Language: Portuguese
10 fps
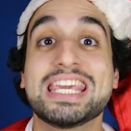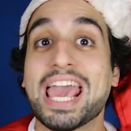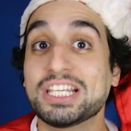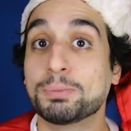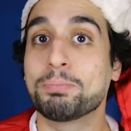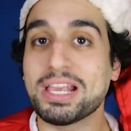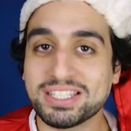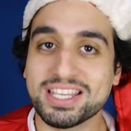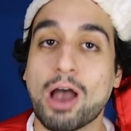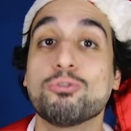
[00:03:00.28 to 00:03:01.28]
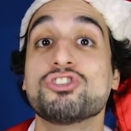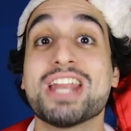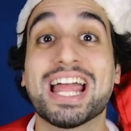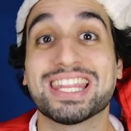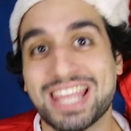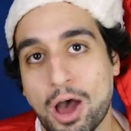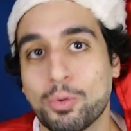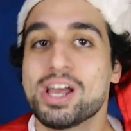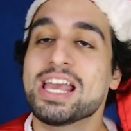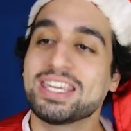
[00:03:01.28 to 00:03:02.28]
e é especial de
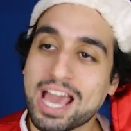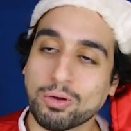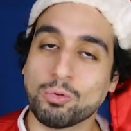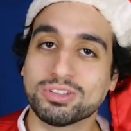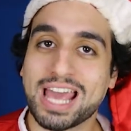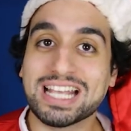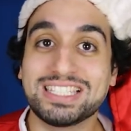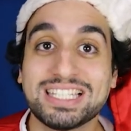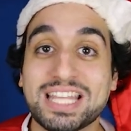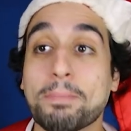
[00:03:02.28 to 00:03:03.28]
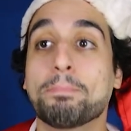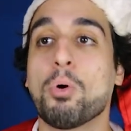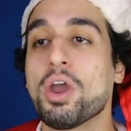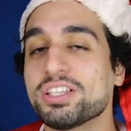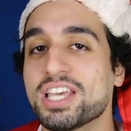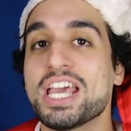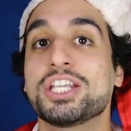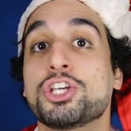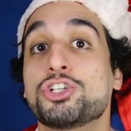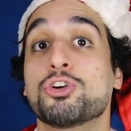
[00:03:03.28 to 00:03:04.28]
Natal, que acontece depois
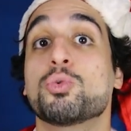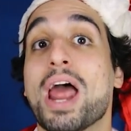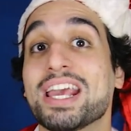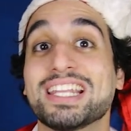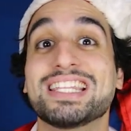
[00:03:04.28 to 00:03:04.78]
de Shrek